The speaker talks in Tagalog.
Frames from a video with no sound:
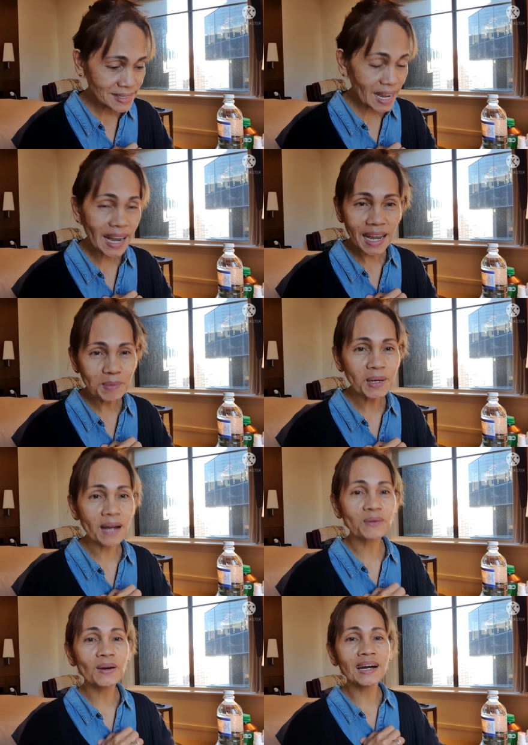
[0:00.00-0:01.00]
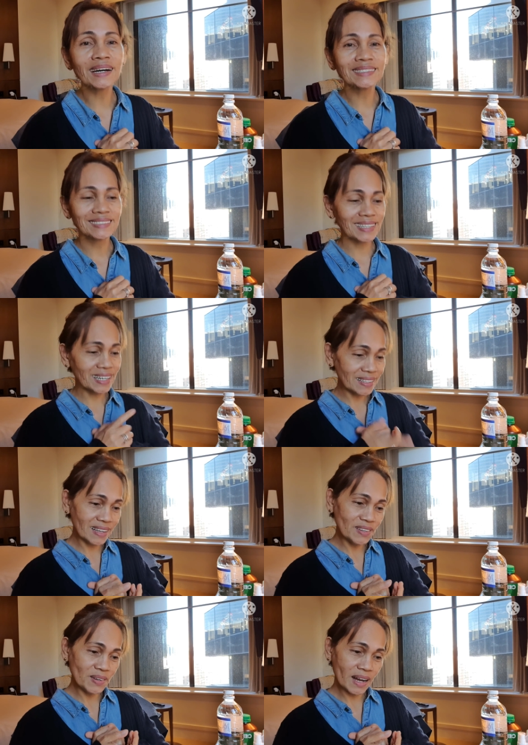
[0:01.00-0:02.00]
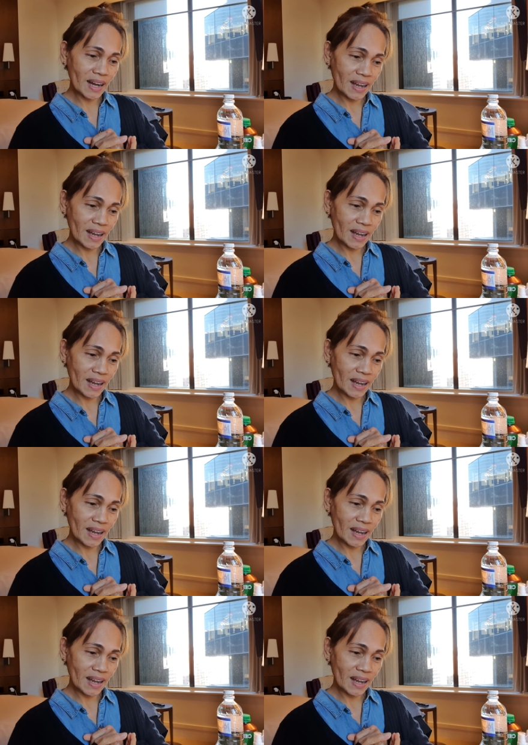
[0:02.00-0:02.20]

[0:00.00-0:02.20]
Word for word: Kakain muna ako ha. Nakita nyo na.